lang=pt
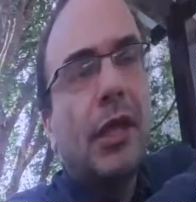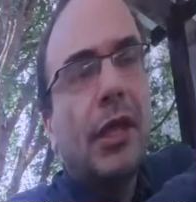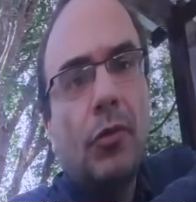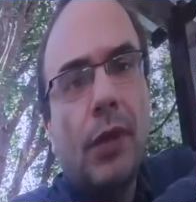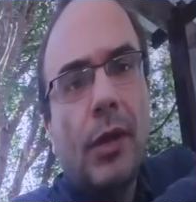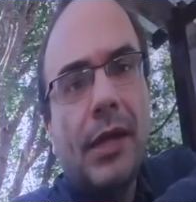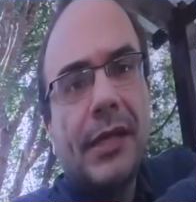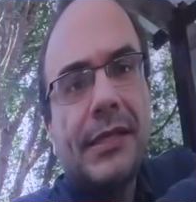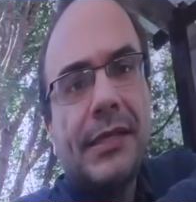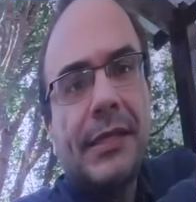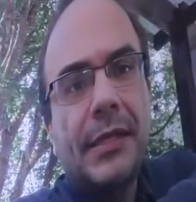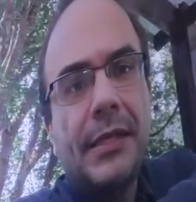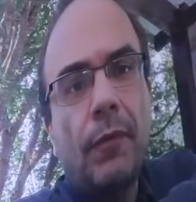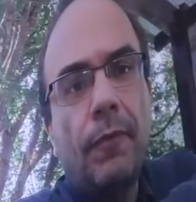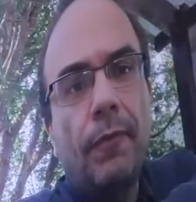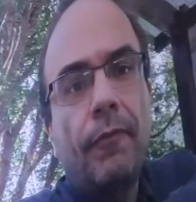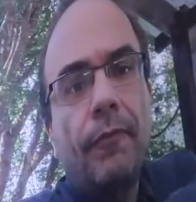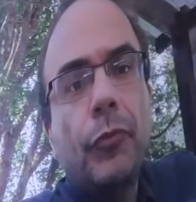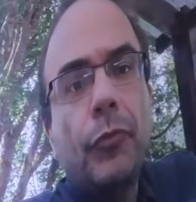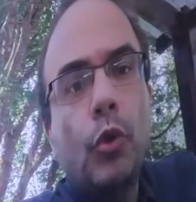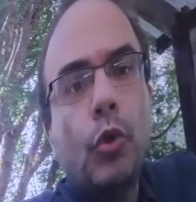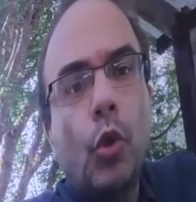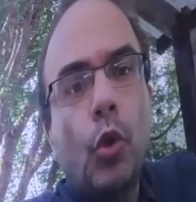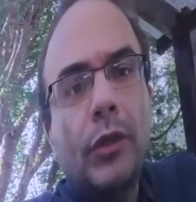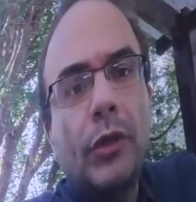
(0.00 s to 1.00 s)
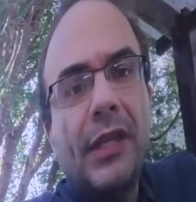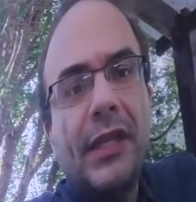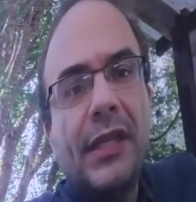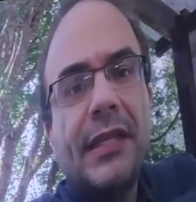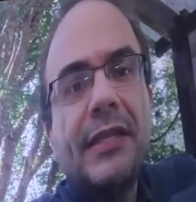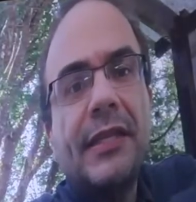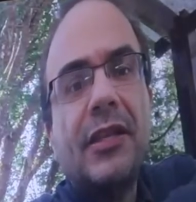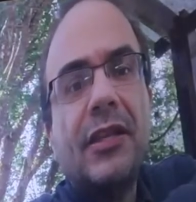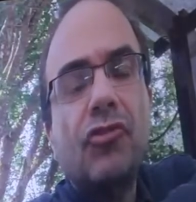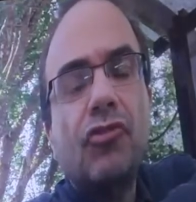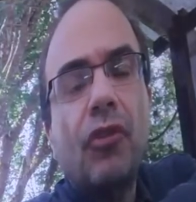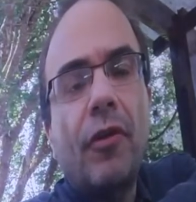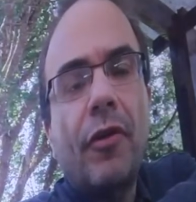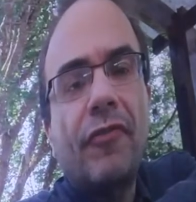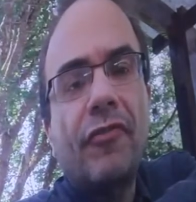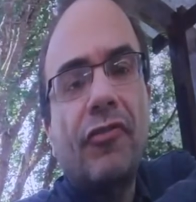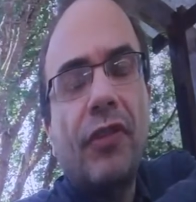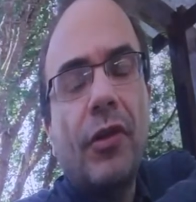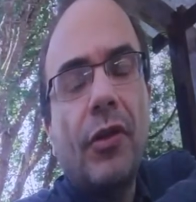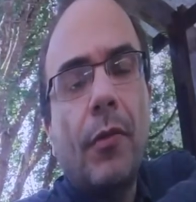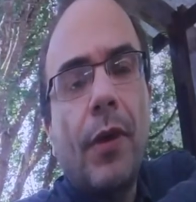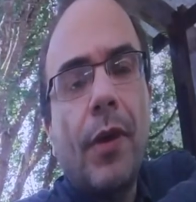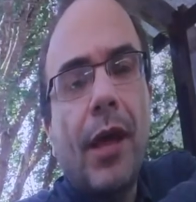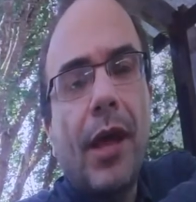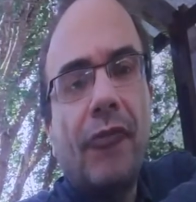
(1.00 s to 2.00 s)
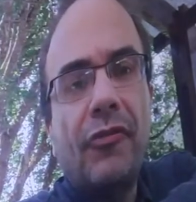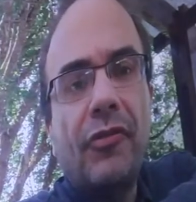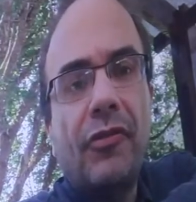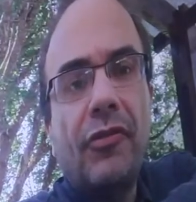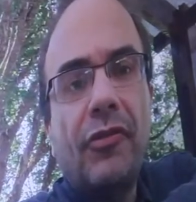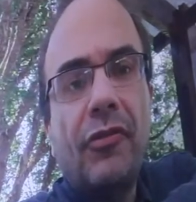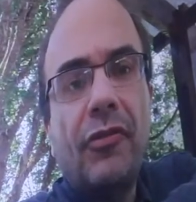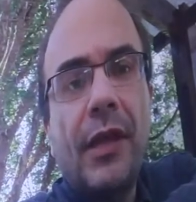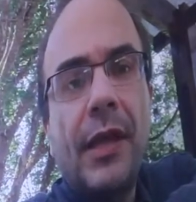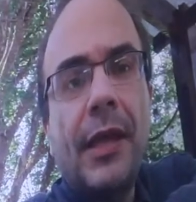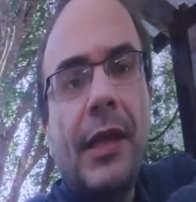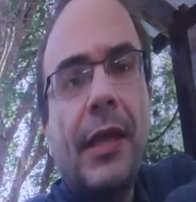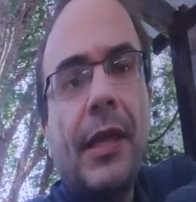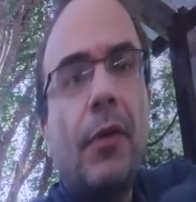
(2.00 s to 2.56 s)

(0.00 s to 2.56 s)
da educação todas essas novas linguagens.